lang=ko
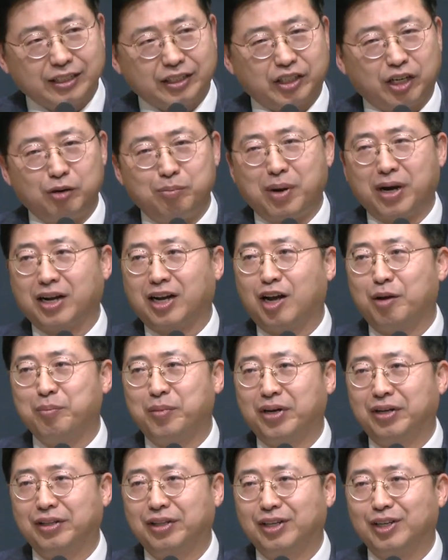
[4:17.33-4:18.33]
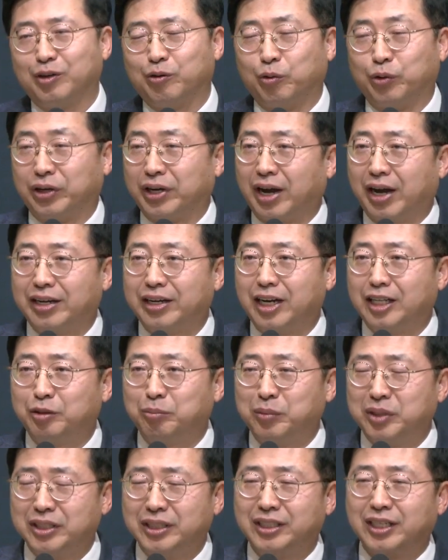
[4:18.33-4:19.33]
절박하면 우리가
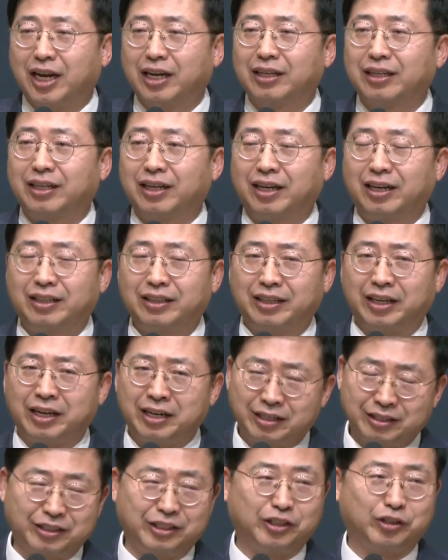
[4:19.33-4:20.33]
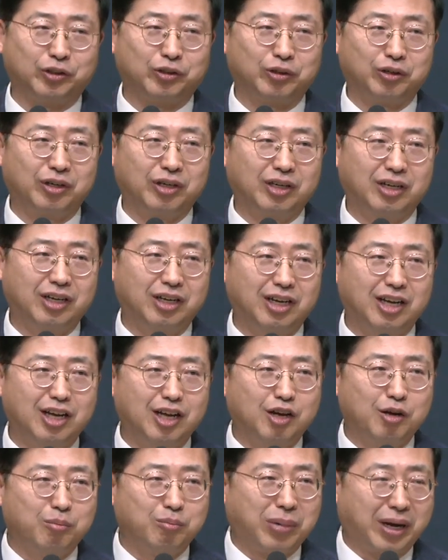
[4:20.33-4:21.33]
하나님을 찾게 되는 것이죠.
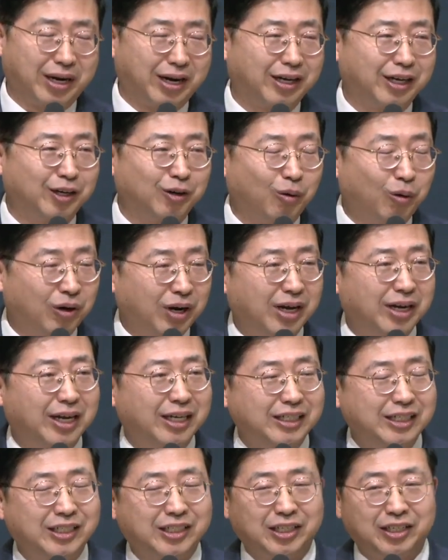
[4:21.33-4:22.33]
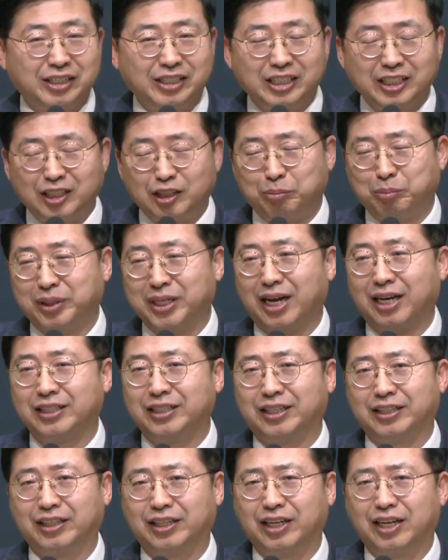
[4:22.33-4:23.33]
바라기는 올한해
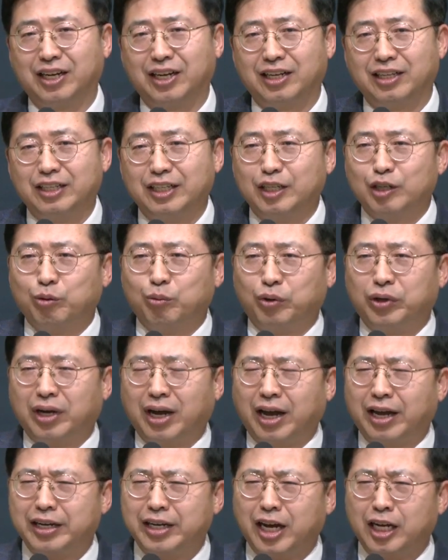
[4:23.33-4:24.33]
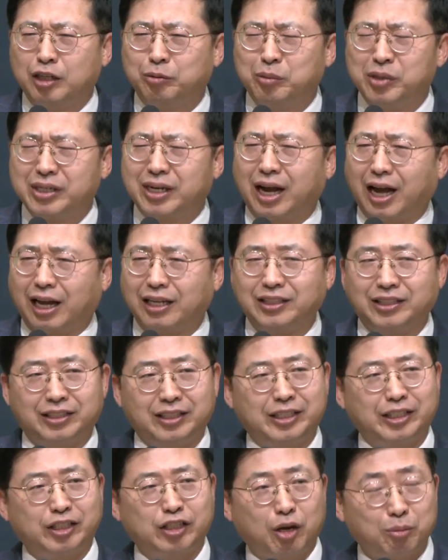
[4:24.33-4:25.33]
2024년 우리가 하나님을
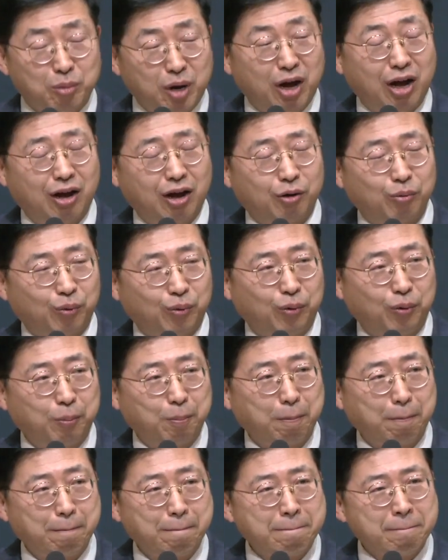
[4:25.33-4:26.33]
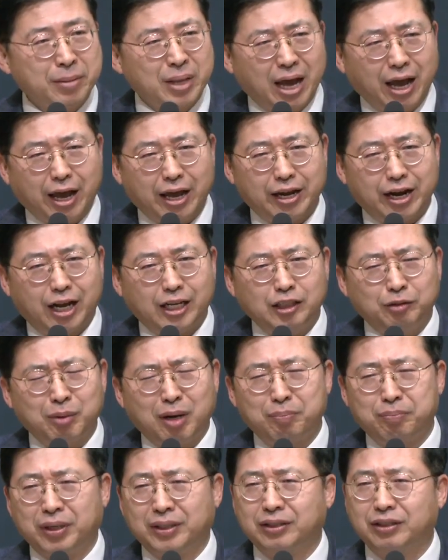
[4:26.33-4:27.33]
간절히 삼아하고 하나님
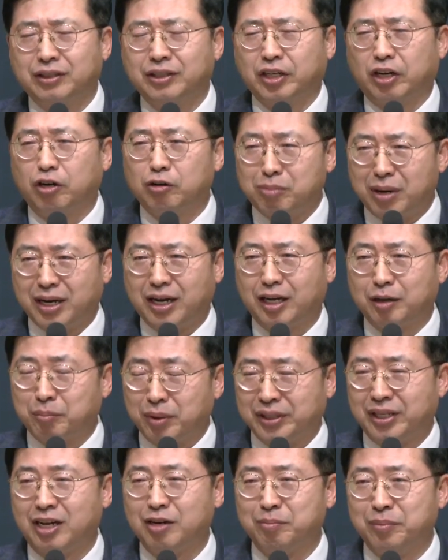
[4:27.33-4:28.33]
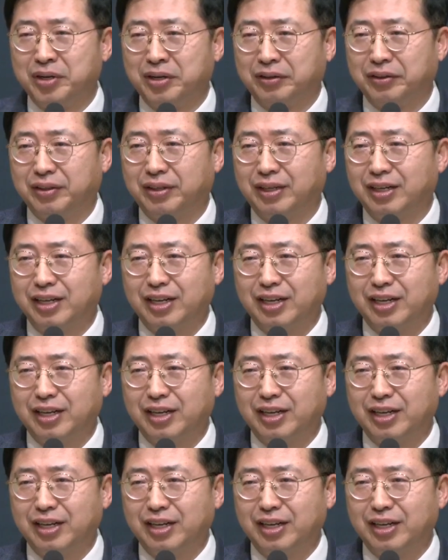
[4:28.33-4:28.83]
앞에서 철박하게 매달면